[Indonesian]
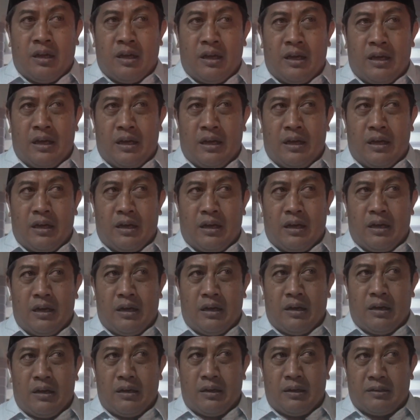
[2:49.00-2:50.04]

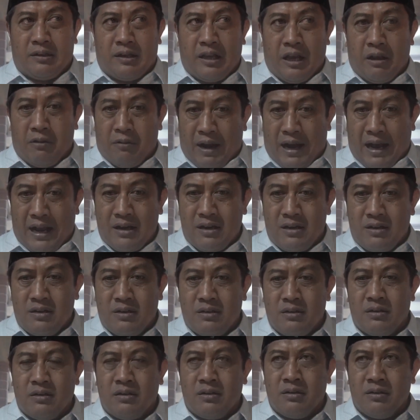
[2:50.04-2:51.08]
uh, eh, dewan
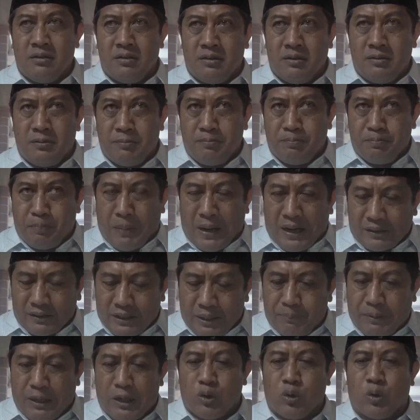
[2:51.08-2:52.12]
partai
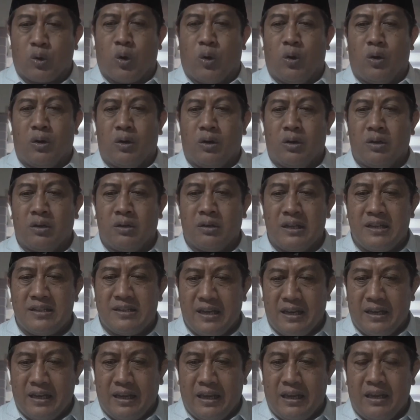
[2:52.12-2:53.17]
pendukung di
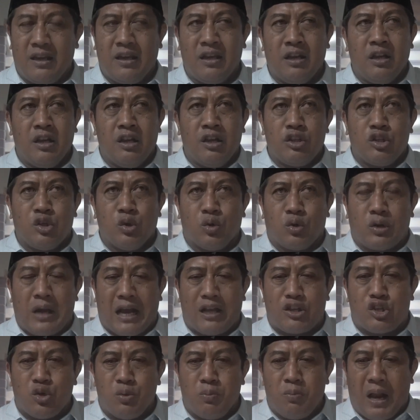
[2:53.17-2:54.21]
sini
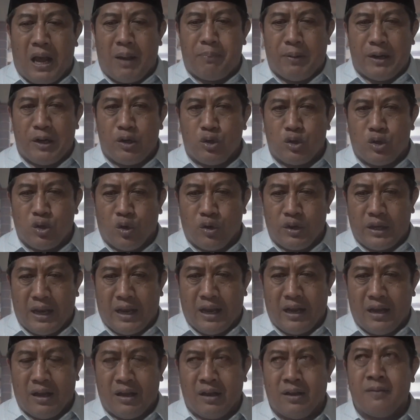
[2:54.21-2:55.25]
juga jumlah
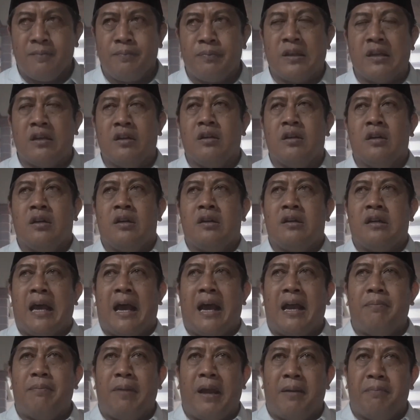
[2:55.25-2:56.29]
penduduknya.
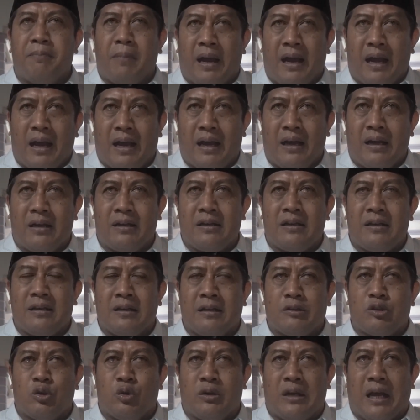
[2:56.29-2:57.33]
Dan memang
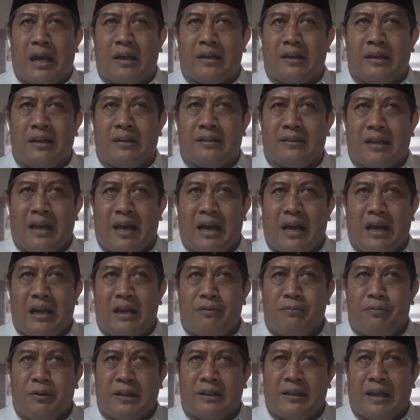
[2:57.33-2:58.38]
sudah kita
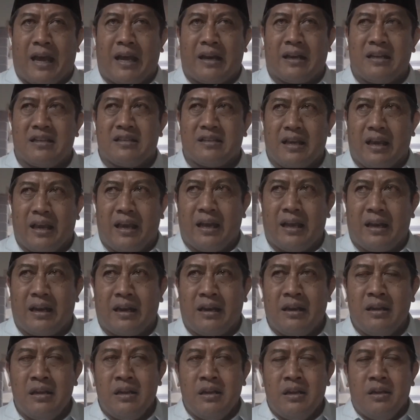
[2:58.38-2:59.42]
inventarisir
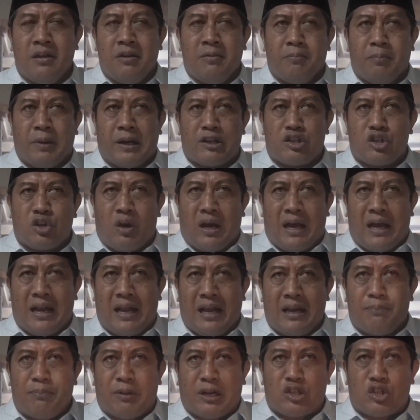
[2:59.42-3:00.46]

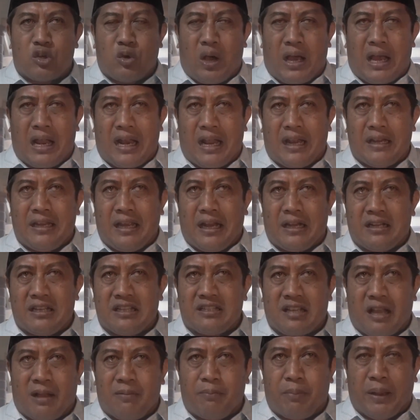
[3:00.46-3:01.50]
persoalan-persoalan yang
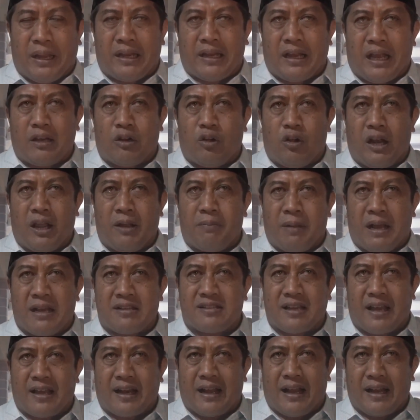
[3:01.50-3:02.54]
disampaikan oleh
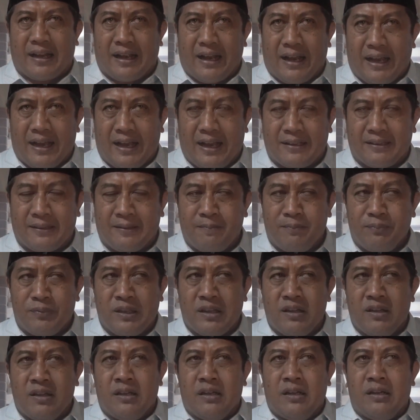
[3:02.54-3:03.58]
masyarakat
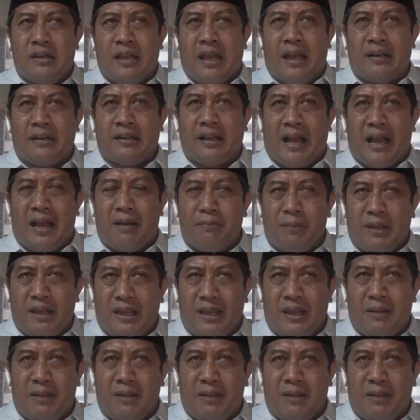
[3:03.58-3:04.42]
dan kami